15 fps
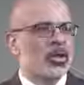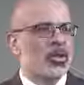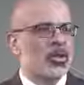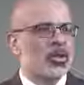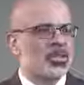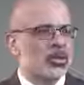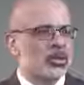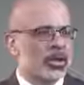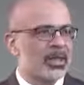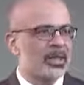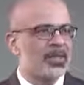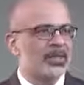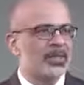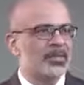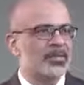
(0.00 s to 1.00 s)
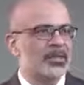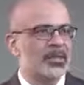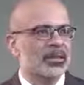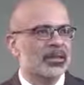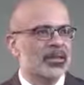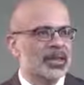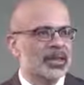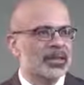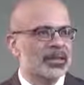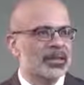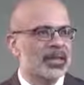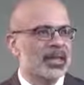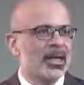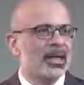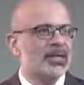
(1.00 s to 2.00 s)
وسنركز في
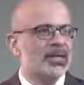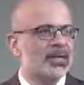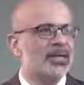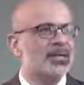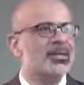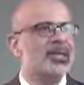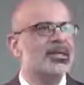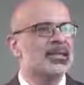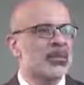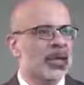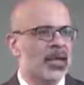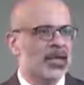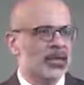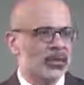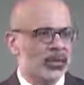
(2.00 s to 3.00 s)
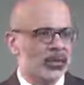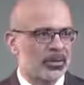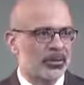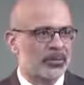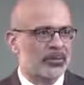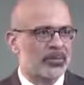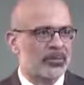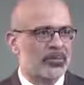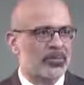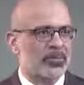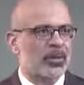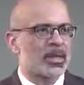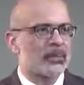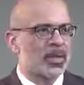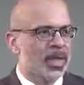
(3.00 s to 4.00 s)
لقاءاتنا على ستة محاور
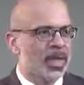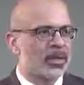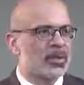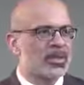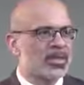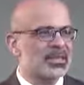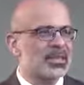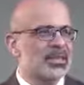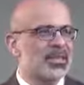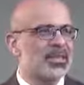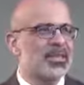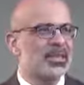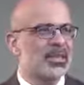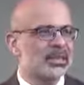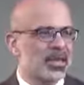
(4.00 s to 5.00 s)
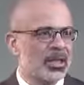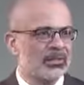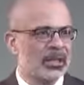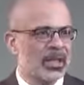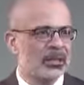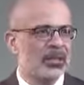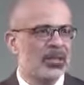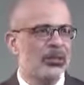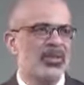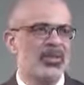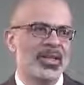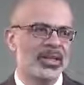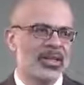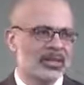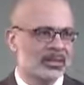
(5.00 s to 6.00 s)
محاور أساسية للنجاح في العمل وفي
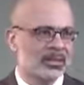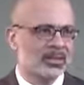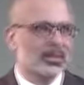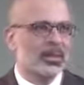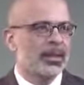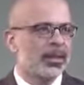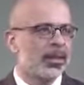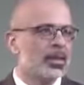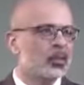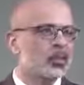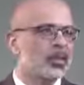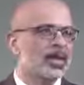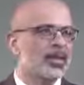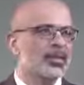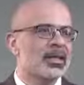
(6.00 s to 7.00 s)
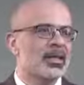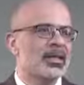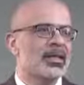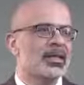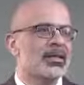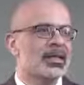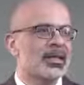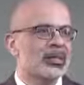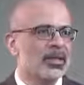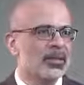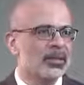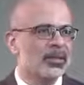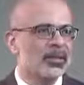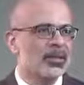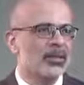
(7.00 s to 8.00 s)
الحياة لا نقول أنها هي
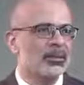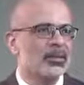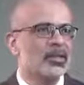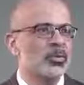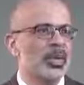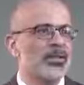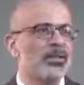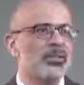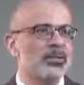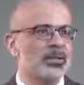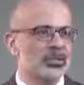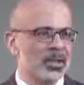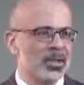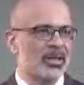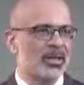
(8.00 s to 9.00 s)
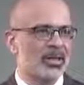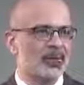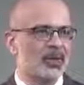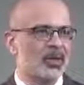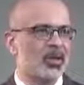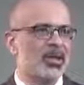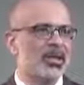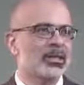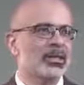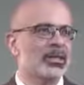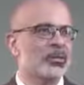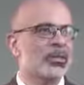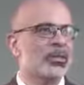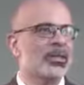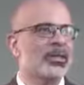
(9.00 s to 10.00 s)
وحدها من يحدد النجاح ولكن
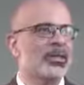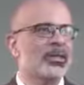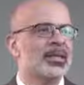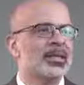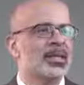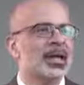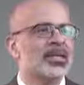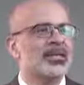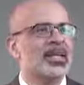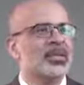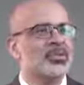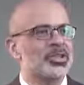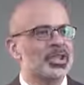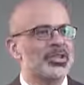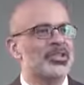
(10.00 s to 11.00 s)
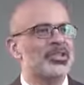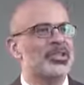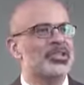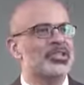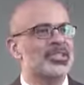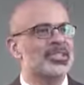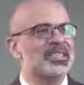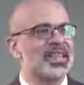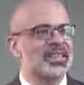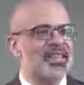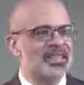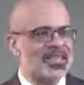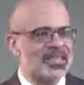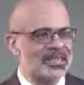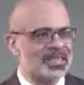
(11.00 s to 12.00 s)
نقول أنها تشكل جزءا
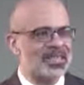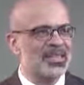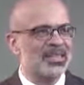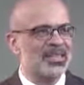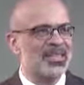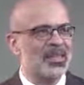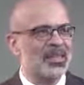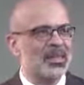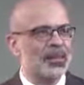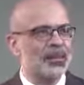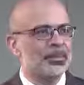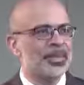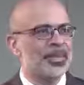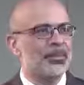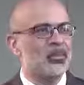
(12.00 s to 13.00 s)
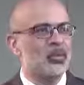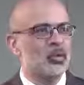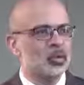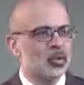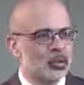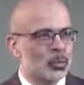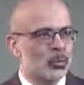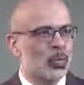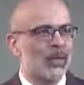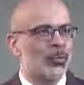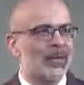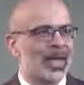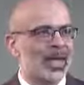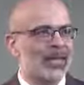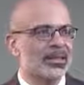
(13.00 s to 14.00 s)
أساسيا من الأمور
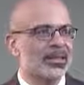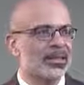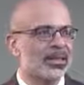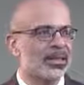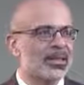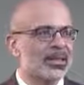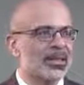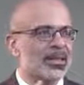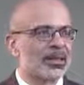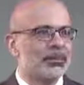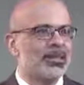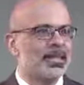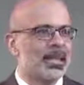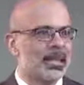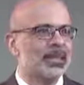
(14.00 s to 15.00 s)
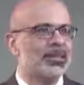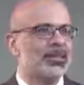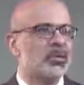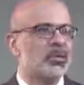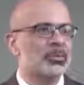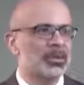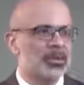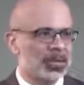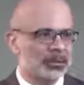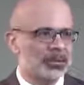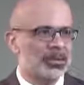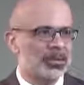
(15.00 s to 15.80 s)
المتعلقة بك أنت وبك أنت